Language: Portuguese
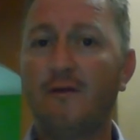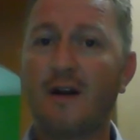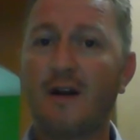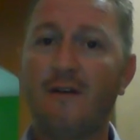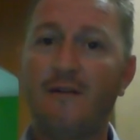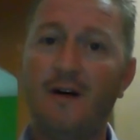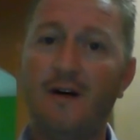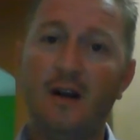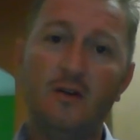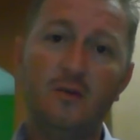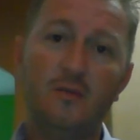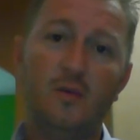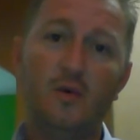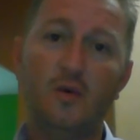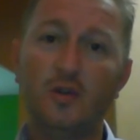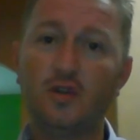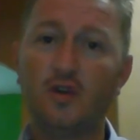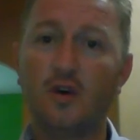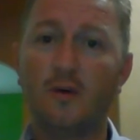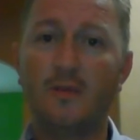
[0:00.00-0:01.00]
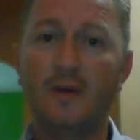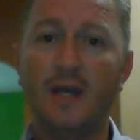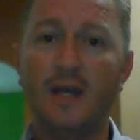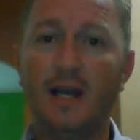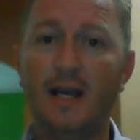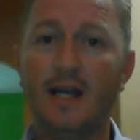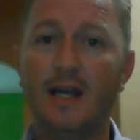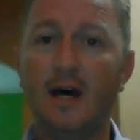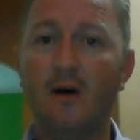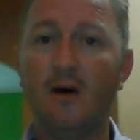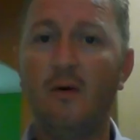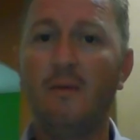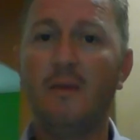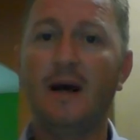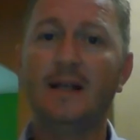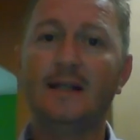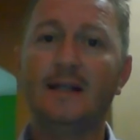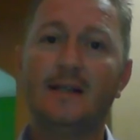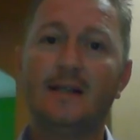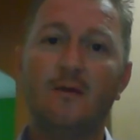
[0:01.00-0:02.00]
E eu não vou ficar falando muito sobre
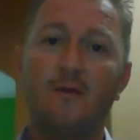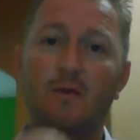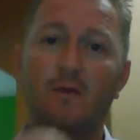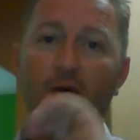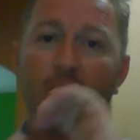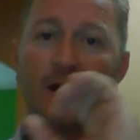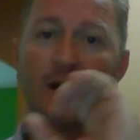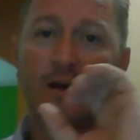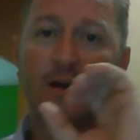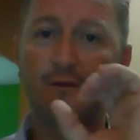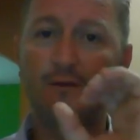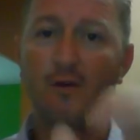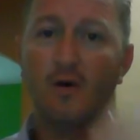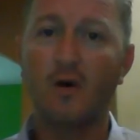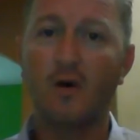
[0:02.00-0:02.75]
ele não, mas eu,